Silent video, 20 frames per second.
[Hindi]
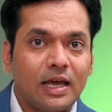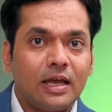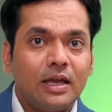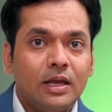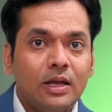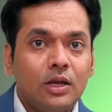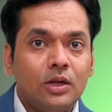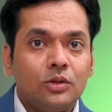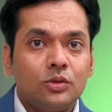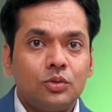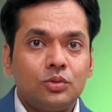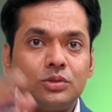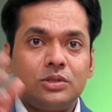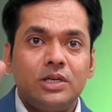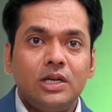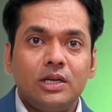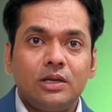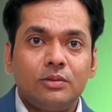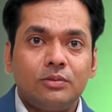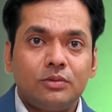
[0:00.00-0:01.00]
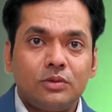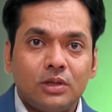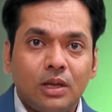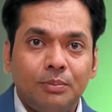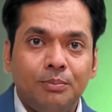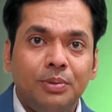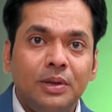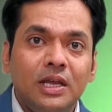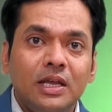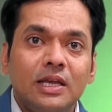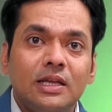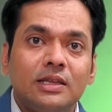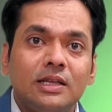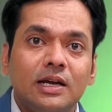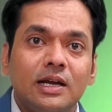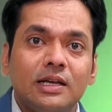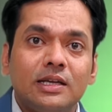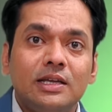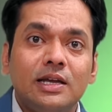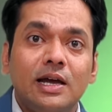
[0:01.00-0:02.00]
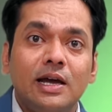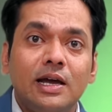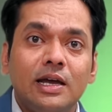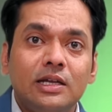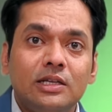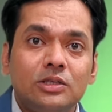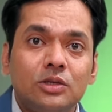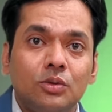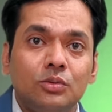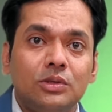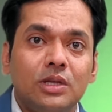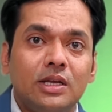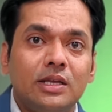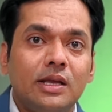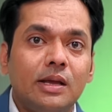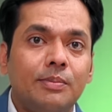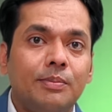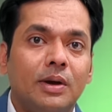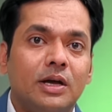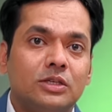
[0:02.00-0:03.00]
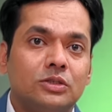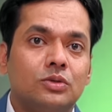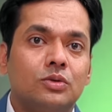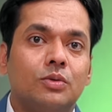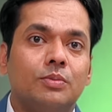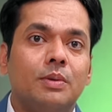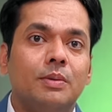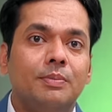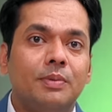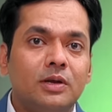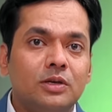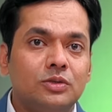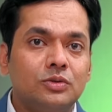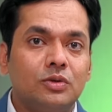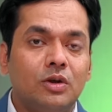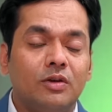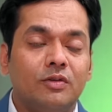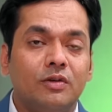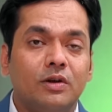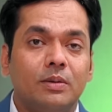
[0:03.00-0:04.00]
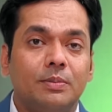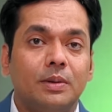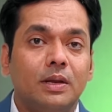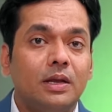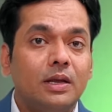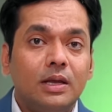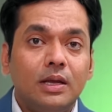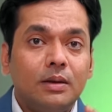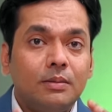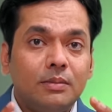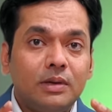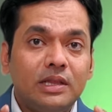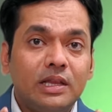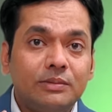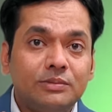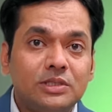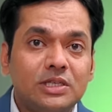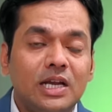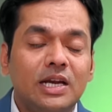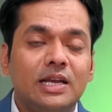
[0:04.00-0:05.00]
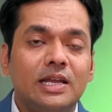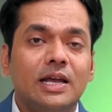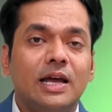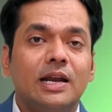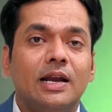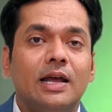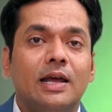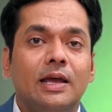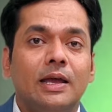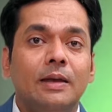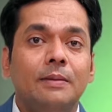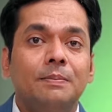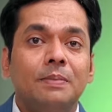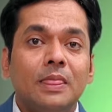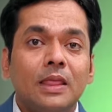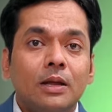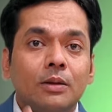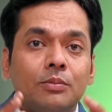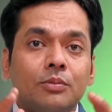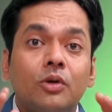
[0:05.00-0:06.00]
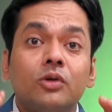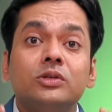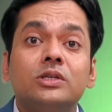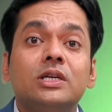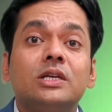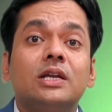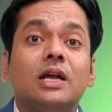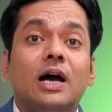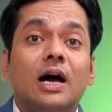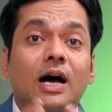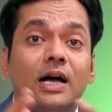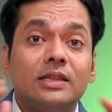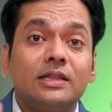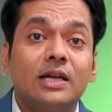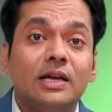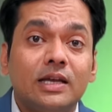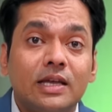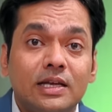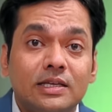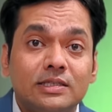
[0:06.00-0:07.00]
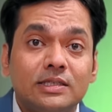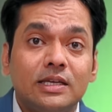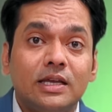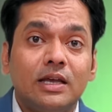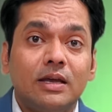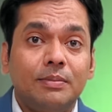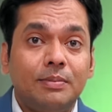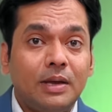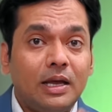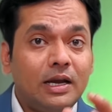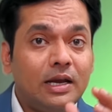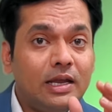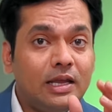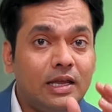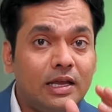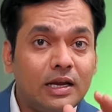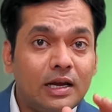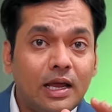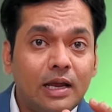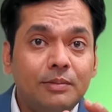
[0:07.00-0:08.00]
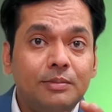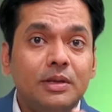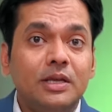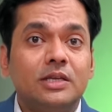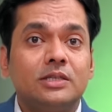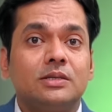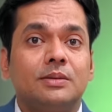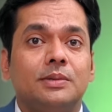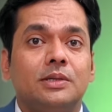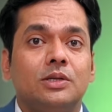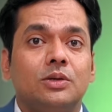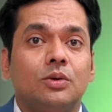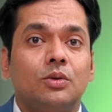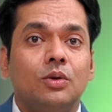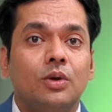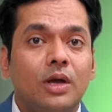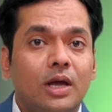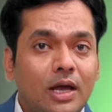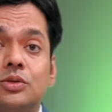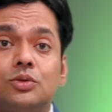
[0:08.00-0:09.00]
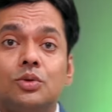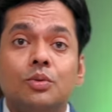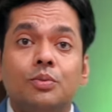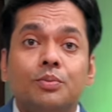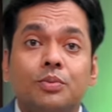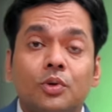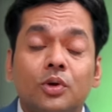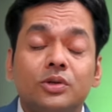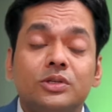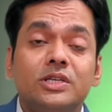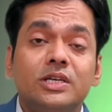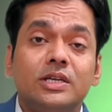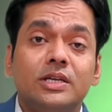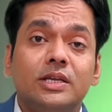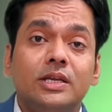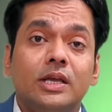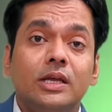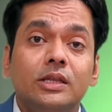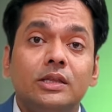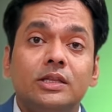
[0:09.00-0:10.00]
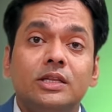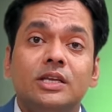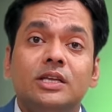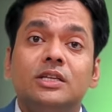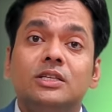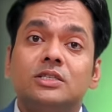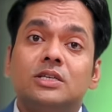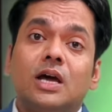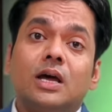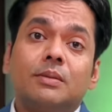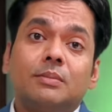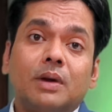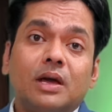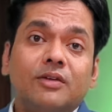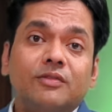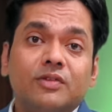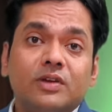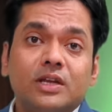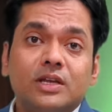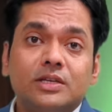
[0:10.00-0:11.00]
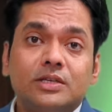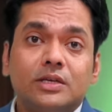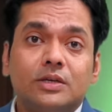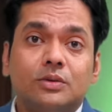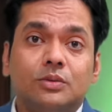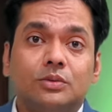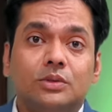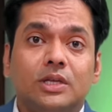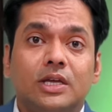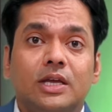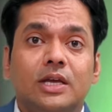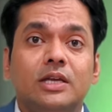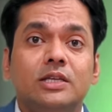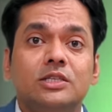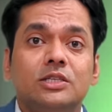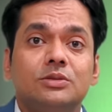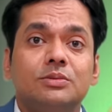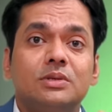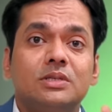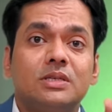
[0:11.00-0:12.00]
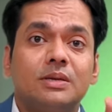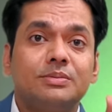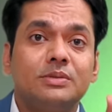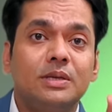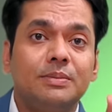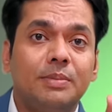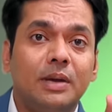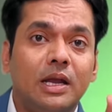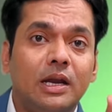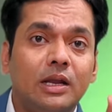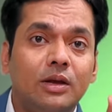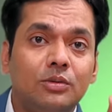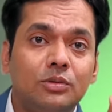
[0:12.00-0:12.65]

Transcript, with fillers: है तो उसने तब भी कितना किया है चौदह हजार पाँच सौ रुपये पर स्क्वायर फीट पे मतलब चल क्या रहा है प्रोजेक्ट आता कैसे है पहले एक लाइन में ये समझ लो सो so, प्रोजेक्ट के तीन चार बायोफिकेशन होते हैं जिसमें सबसे पहले